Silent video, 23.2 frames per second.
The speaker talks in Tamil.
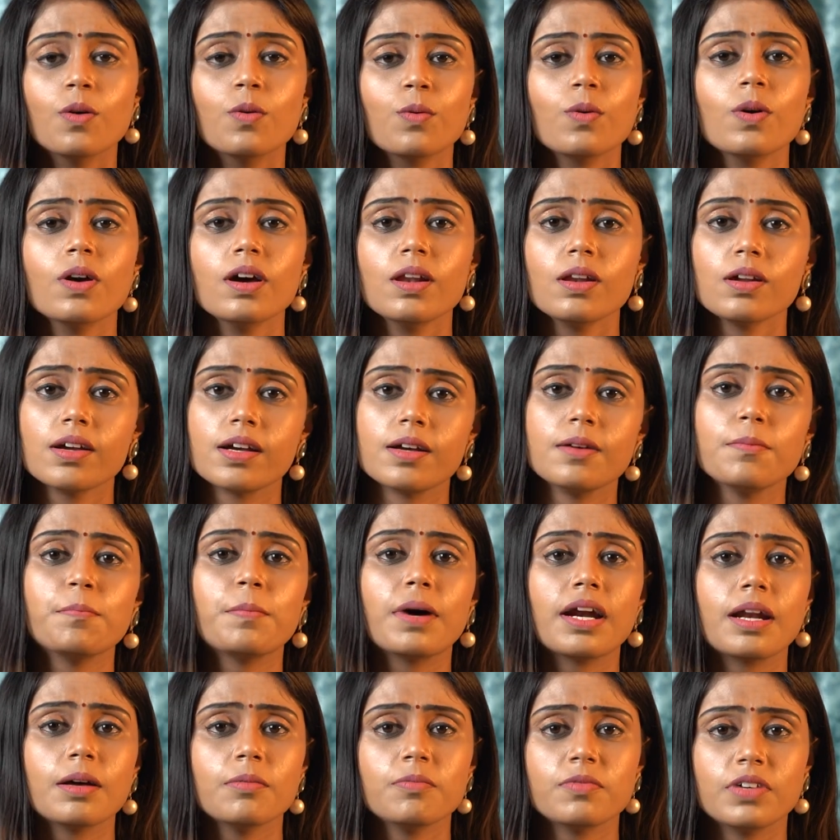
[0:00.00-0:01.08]
உங்களுக்கு
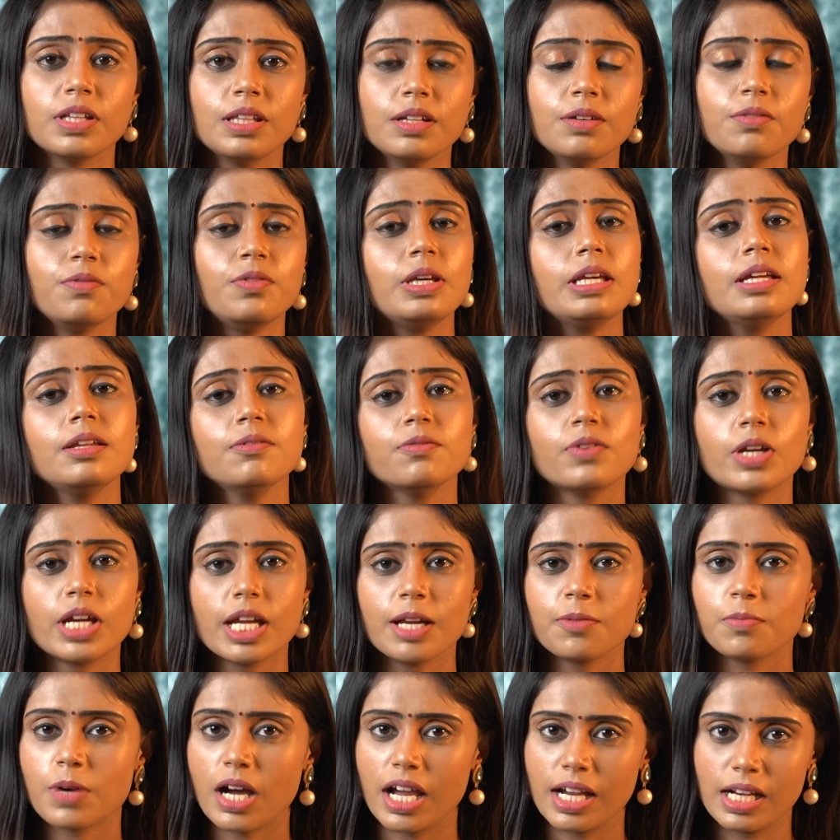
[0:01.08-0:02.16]
பணம் வந்து வீண்
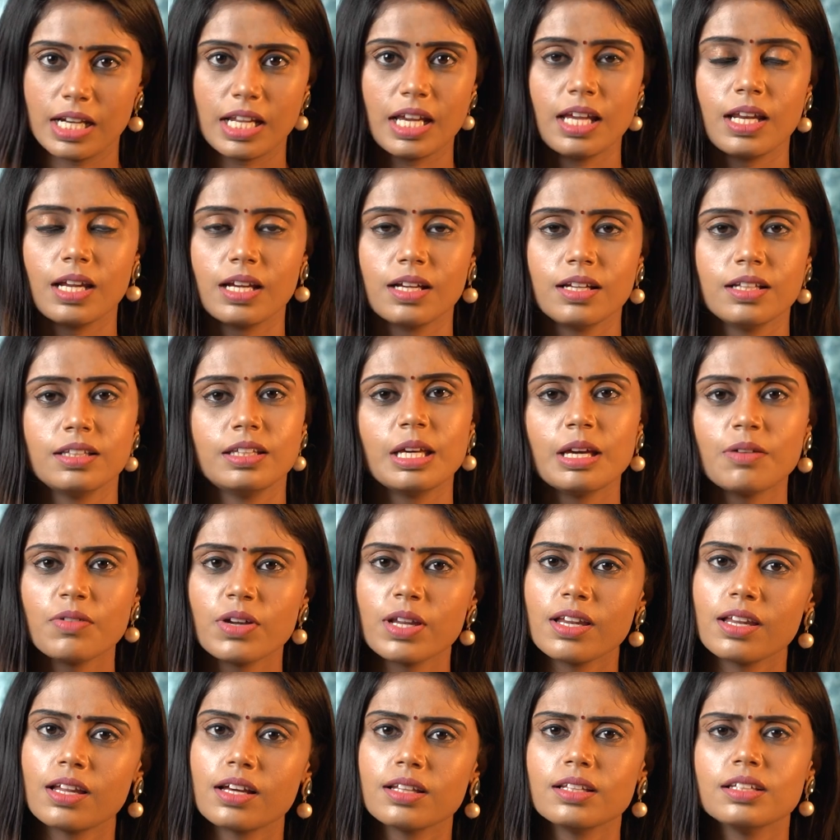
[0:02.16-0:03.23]
விரயம் ஆகிட்டே இருக்குது
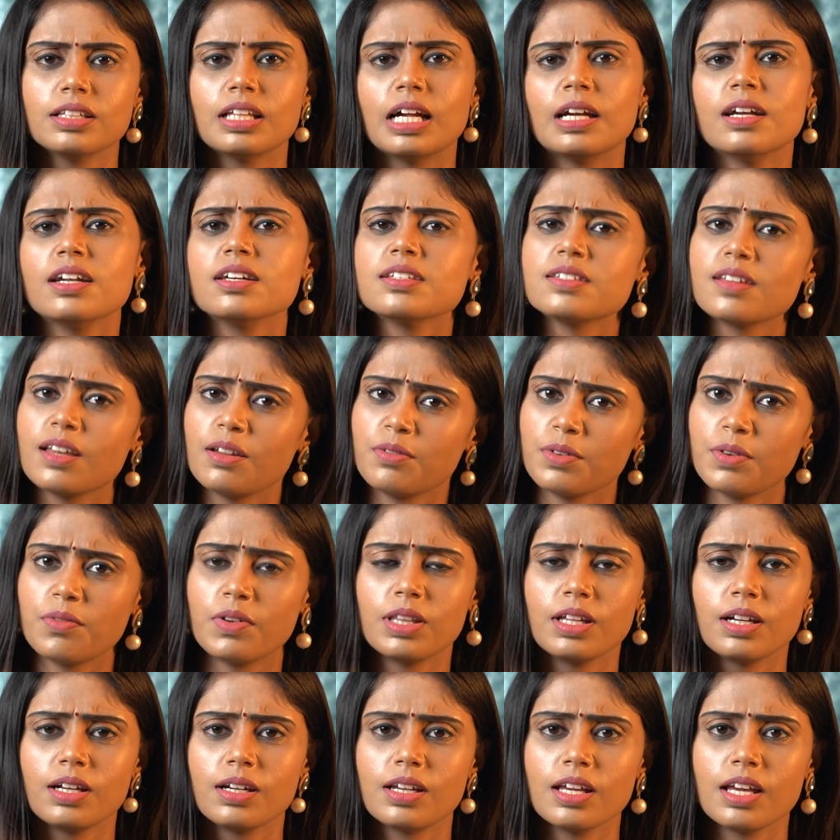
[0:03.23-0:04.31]
தேவையில்லாத தண்ட செலவு
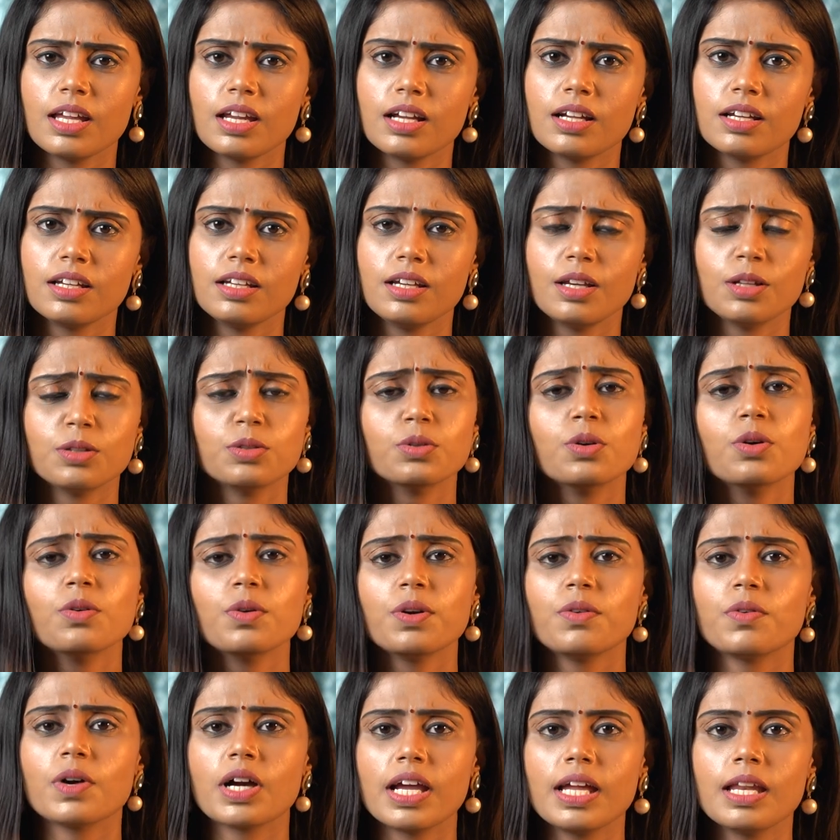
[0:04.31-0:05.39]
வந்துக்கிட்டே இருக்குது ஏதோ
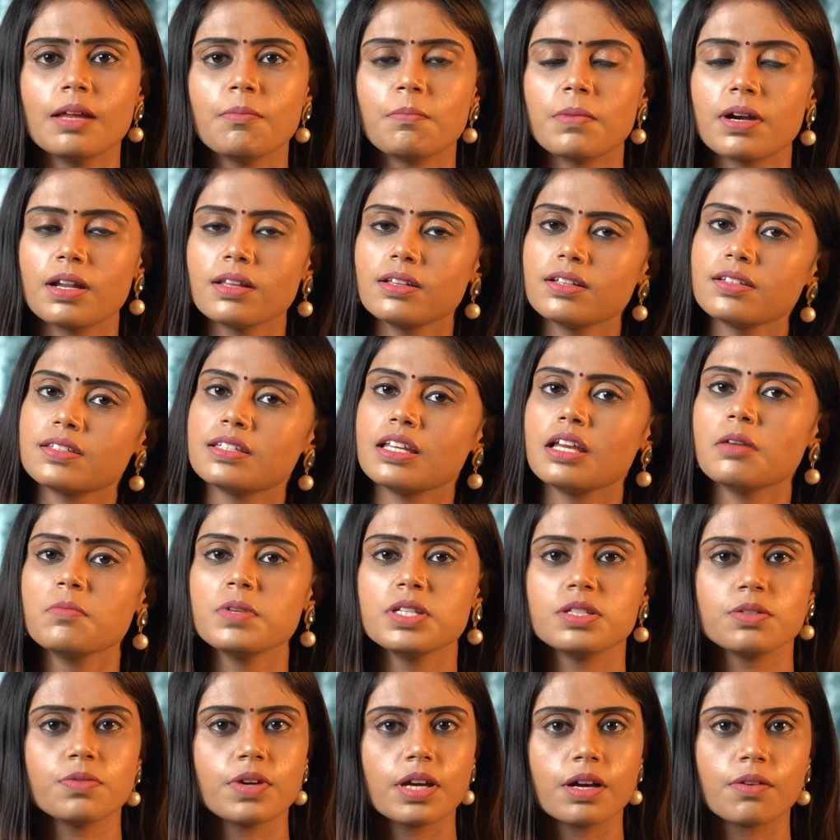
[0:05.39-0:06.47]
ஒரு வகையில் பணத்தை
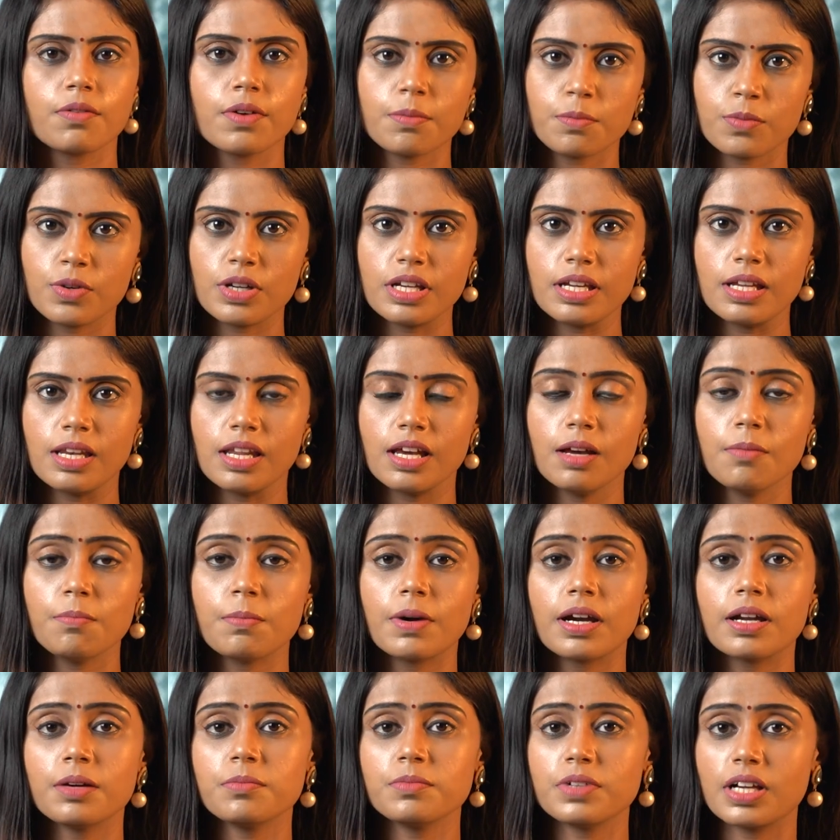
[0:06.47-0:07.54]
சேமித்து வைக்கவே முடியல
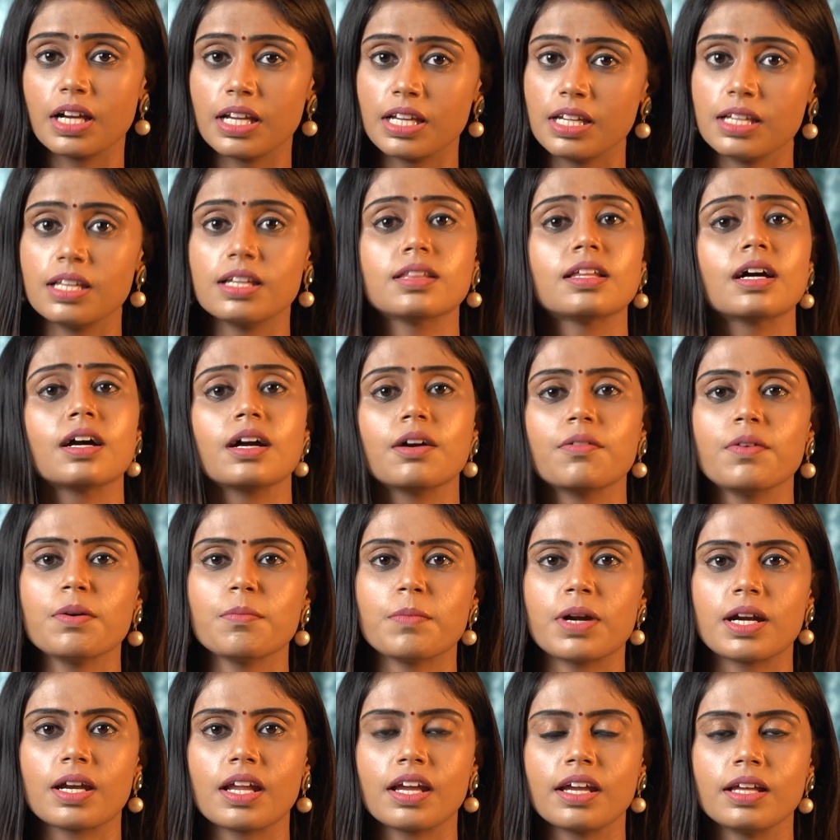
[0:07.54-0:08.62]
பணம் கையில் தங்கவே
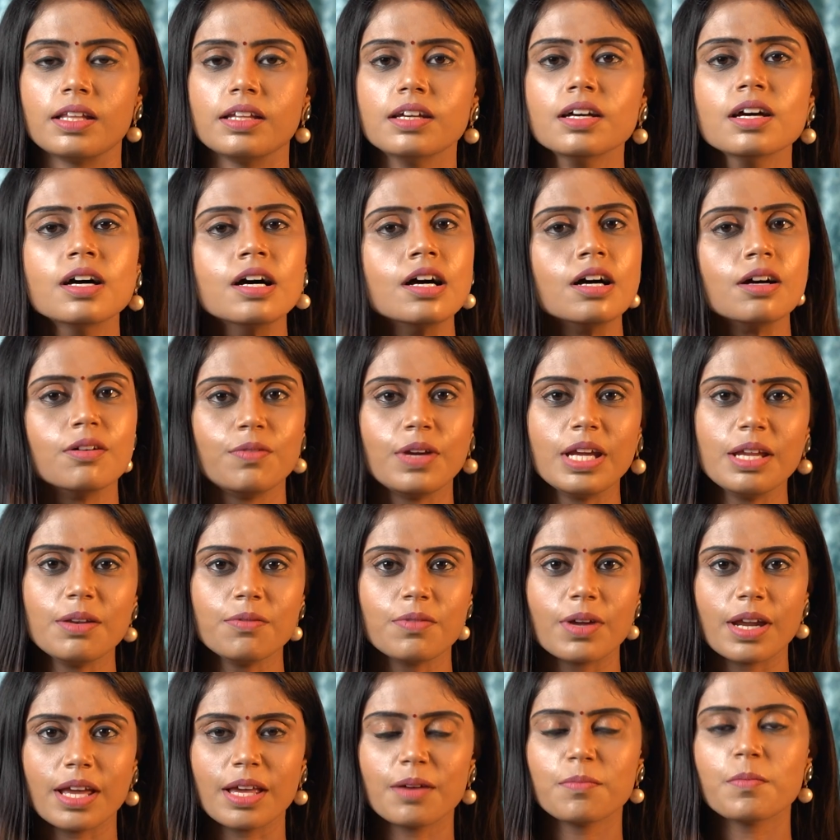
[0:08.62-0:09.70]
மாட்டேங்குது
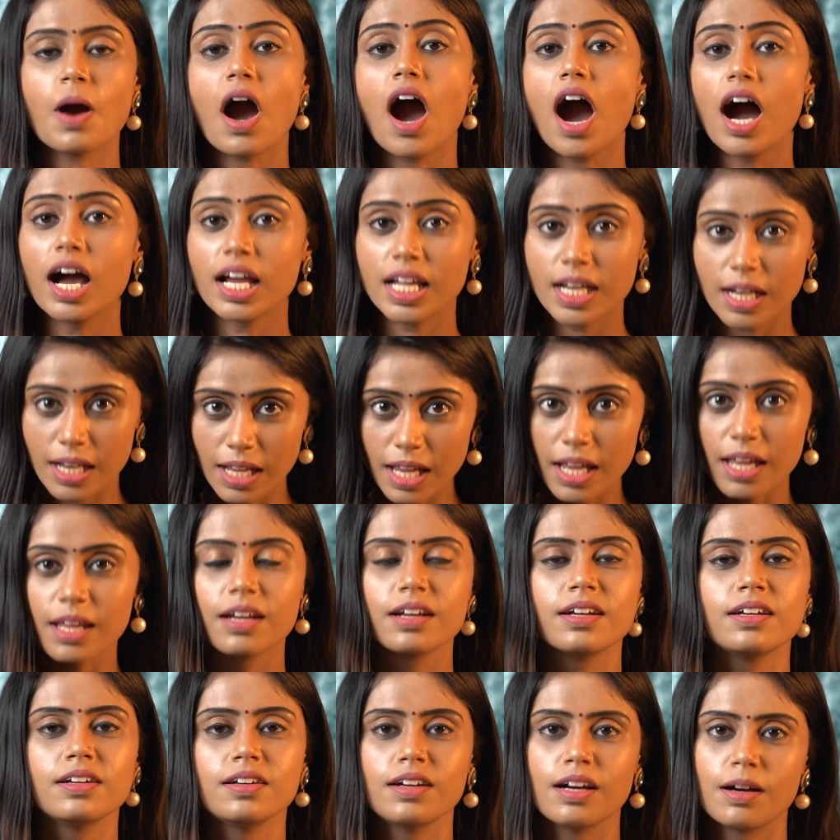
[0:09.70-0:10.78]
வீண் விரயம் ஆகிட்டே
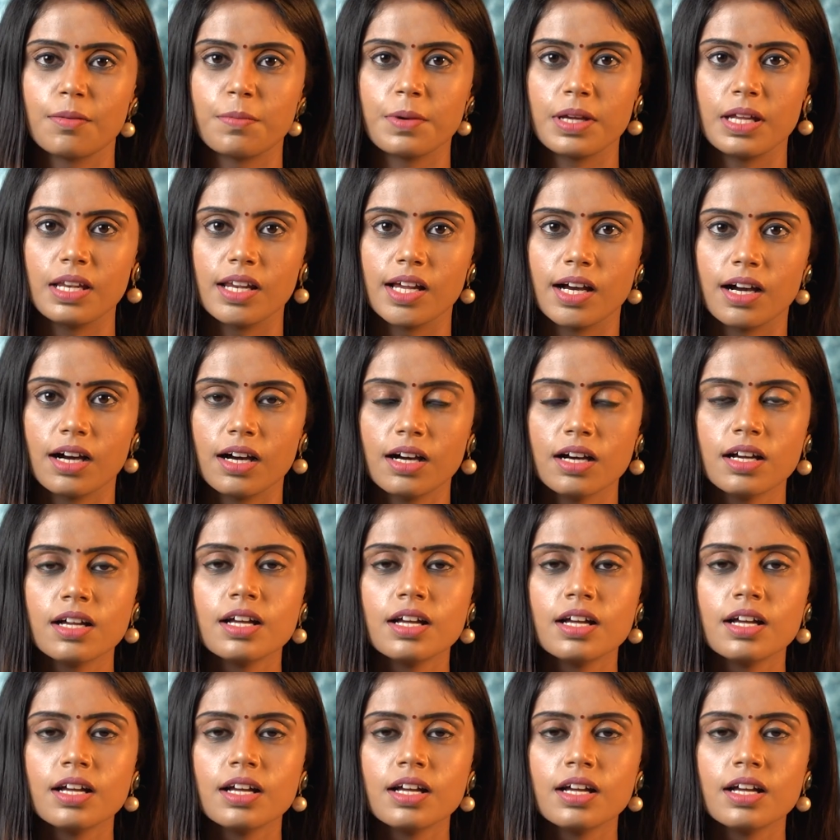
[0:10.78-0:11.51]
இருக்குது அப்படின்னா